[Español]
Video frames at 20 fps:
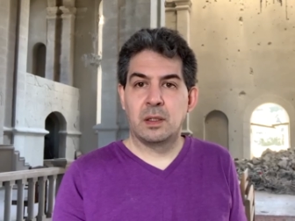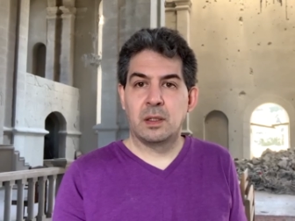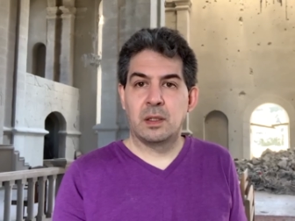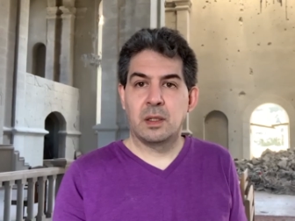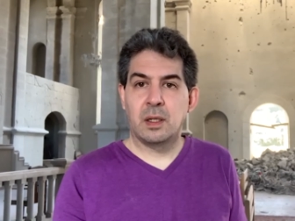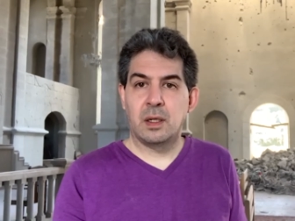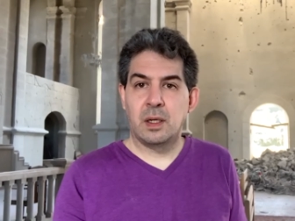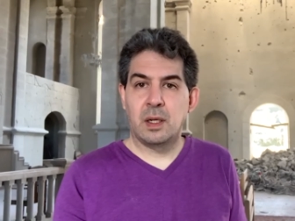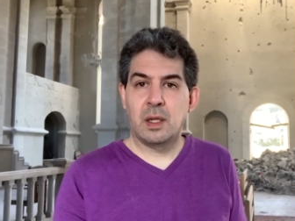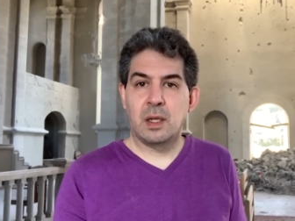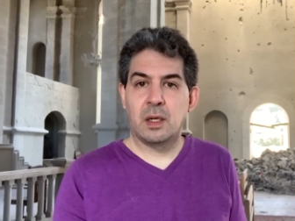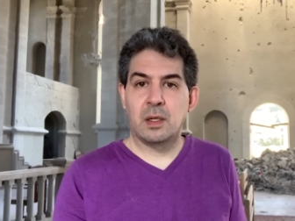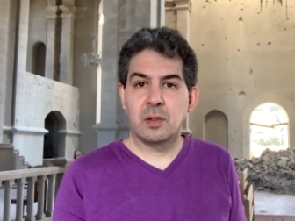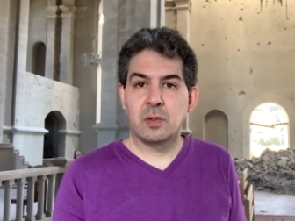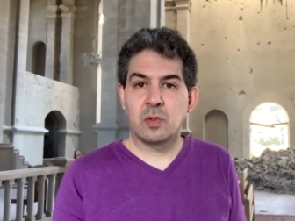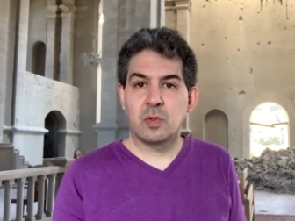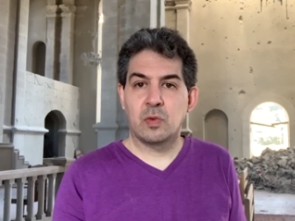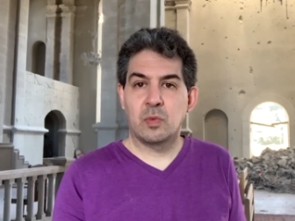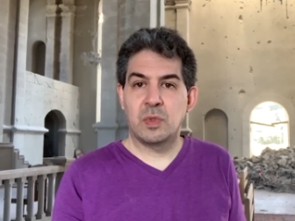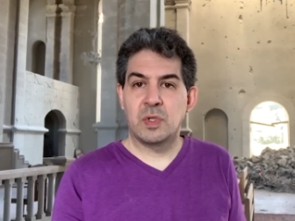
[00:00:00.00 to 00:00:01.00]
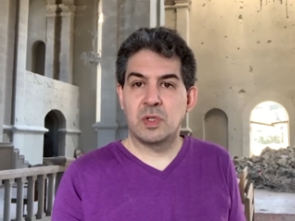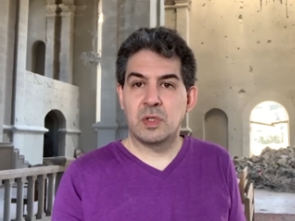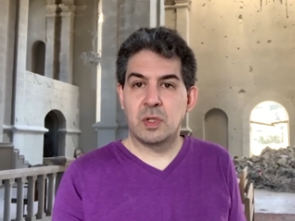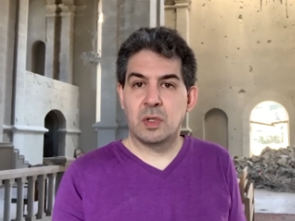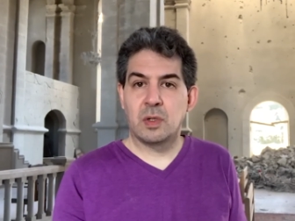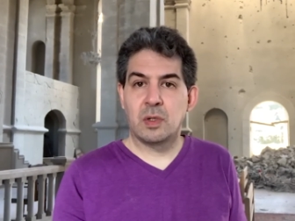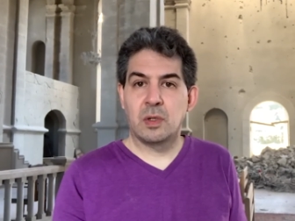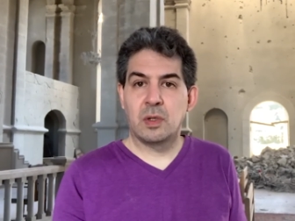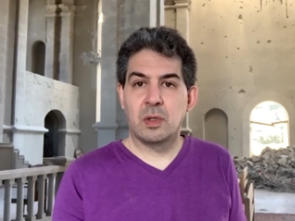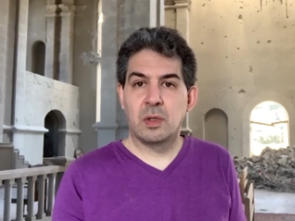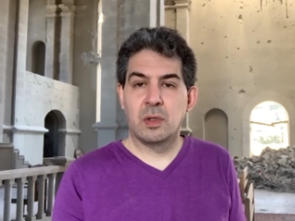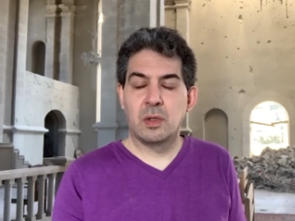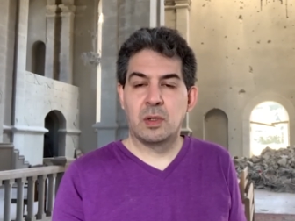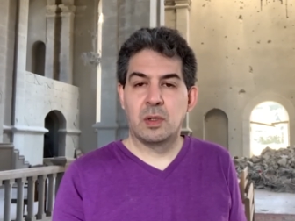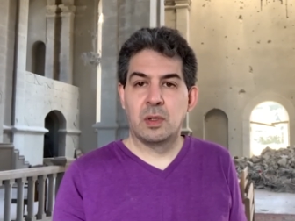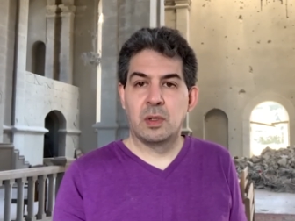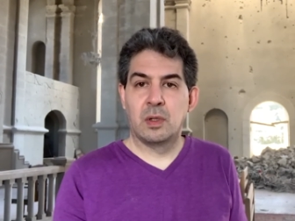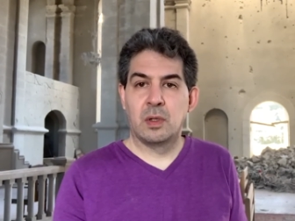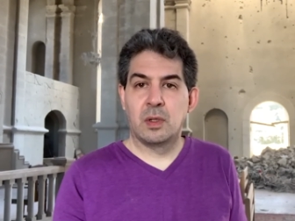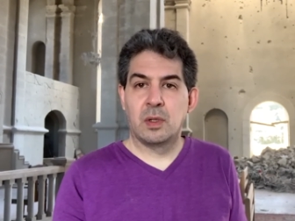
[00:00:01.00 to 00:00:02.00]
tenían su misión
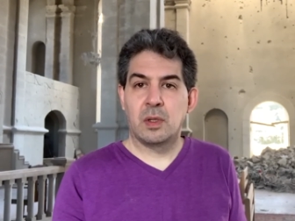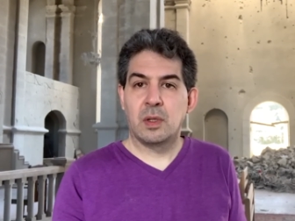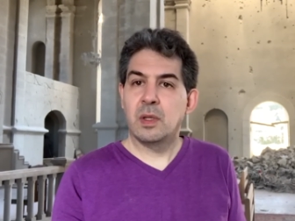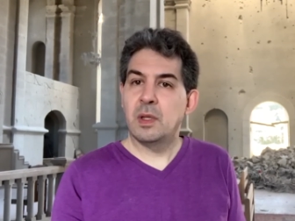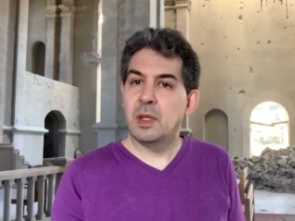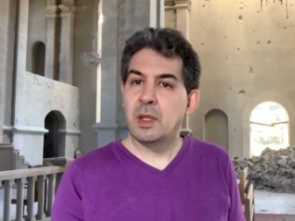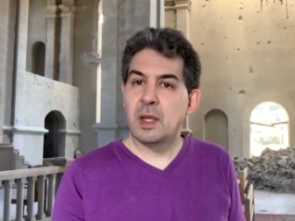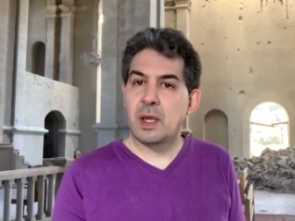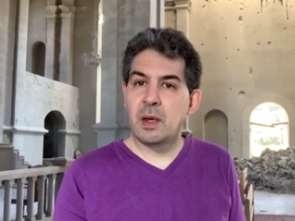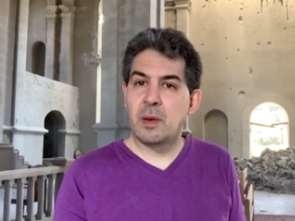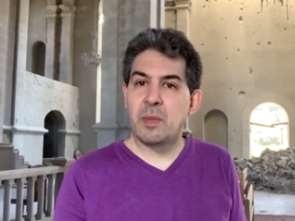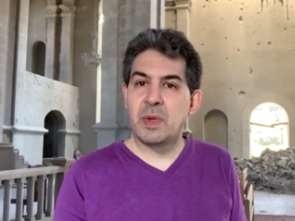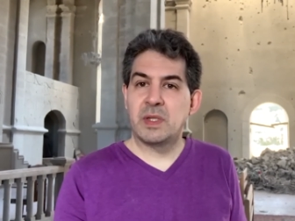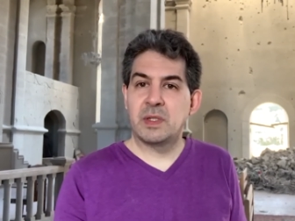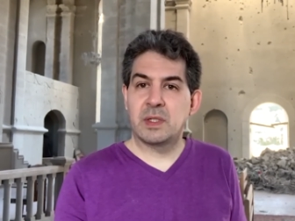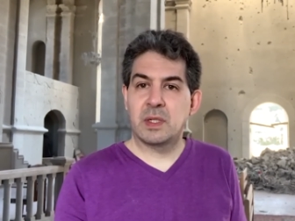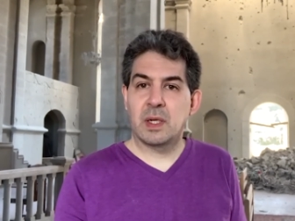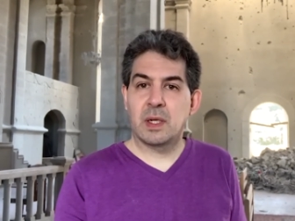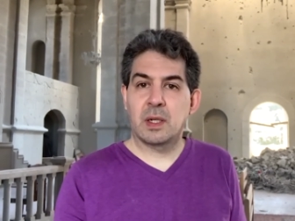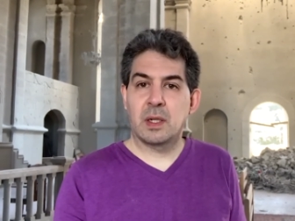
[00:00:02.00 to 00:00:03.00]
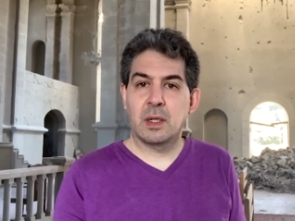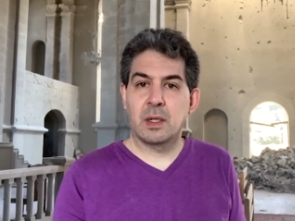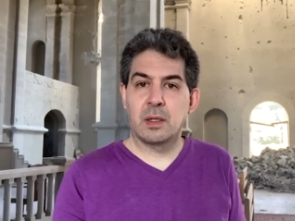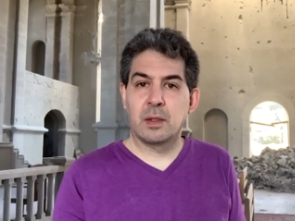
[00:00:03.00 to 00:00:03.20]
de dar el mensaje.